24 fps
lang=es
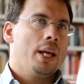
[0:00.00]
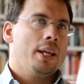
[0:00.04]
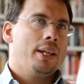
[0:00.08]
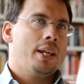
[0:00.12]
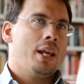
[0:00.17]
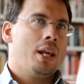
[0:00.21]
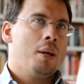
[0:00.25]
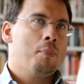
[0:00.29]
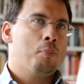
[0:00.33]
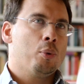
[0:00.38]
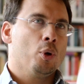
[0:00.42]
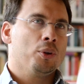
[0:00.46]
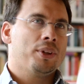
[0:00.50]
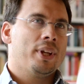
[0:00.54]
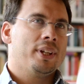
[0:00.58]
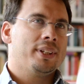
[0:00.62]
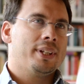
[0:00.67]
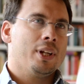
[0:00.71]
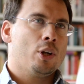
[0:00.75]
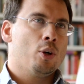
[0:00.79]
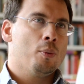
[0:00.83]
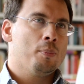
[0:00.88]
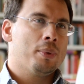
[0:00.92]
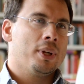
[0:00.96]
Y es
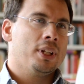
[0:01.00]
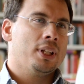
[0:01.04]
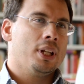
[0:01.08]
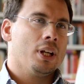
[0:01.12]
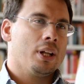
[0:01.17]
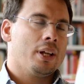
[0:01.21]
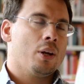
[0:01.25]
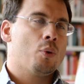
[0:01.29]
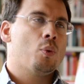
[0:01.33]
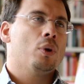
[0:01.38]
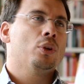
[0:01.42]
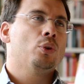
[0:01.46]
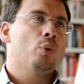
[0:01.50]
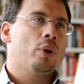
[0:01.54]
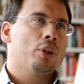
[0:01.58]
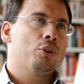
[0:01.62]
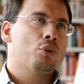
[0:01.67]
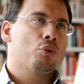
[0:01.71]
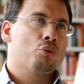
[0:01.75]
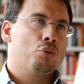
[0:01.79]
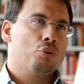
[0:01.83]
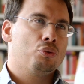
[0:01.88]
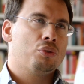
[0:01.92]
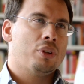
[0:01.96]
importante comprender que cuando
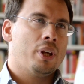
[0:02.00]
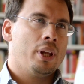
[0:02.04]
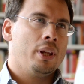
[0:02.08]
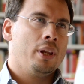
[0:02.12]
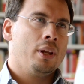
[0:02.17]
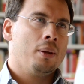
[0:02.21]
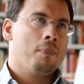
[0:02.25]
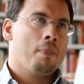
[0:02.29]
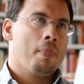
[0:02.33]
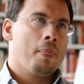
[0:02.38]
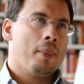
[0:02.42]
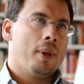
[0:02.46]
esto sucede